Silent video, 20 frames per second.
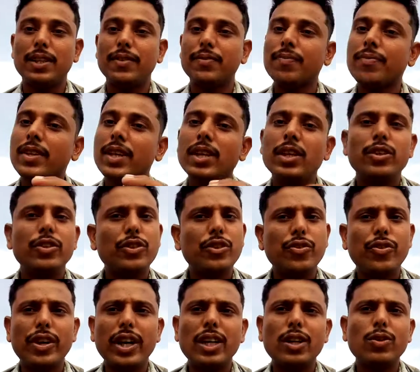दें जो
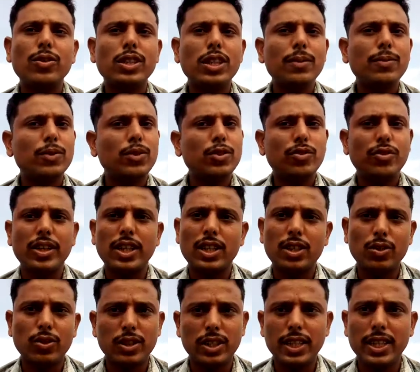फैक्ट होते हैं वो तो
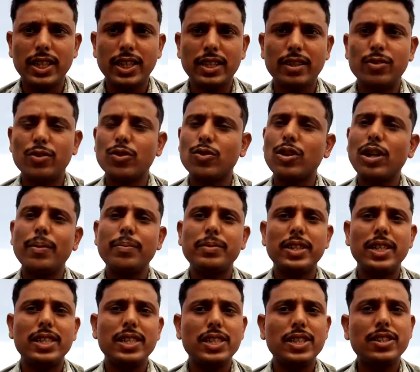फैक्ट होते ही है उनको आप
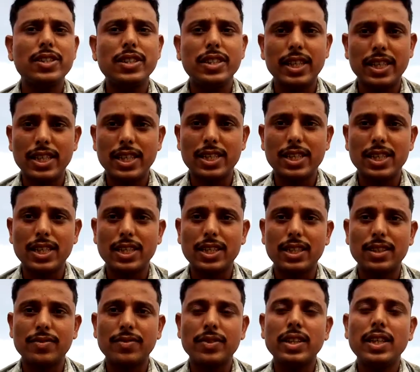चेंज नहीं कर
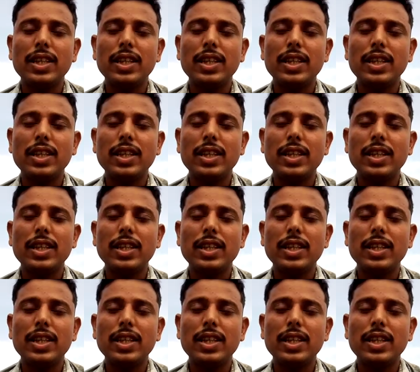सकते